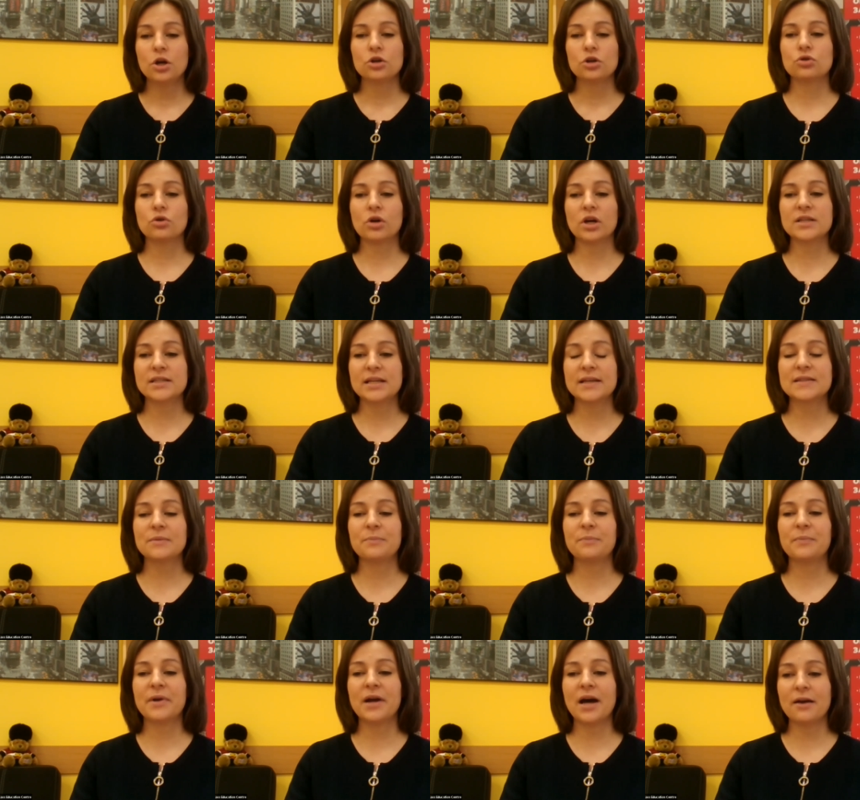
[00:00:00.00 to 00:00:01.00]
Что касается
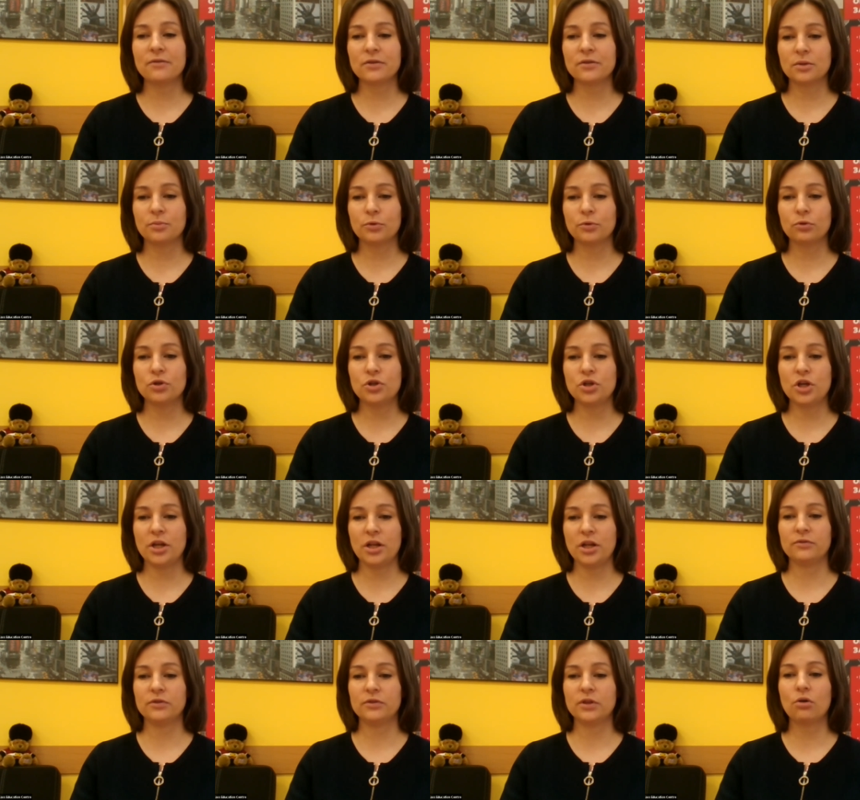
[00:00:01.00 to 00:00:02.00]
правила
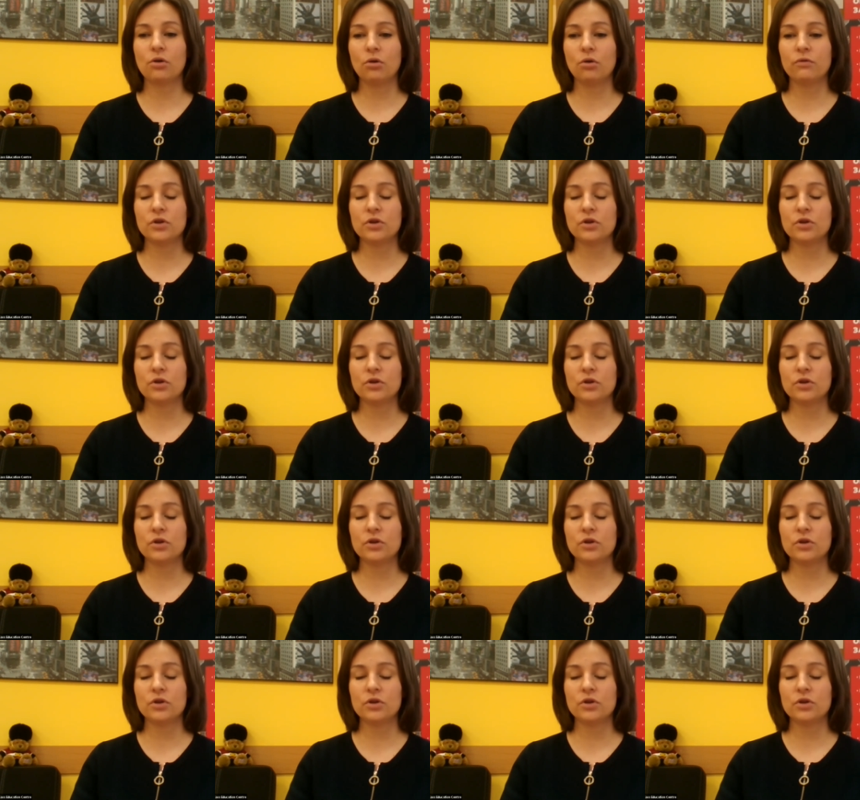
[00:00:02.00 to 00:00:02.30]
получения второго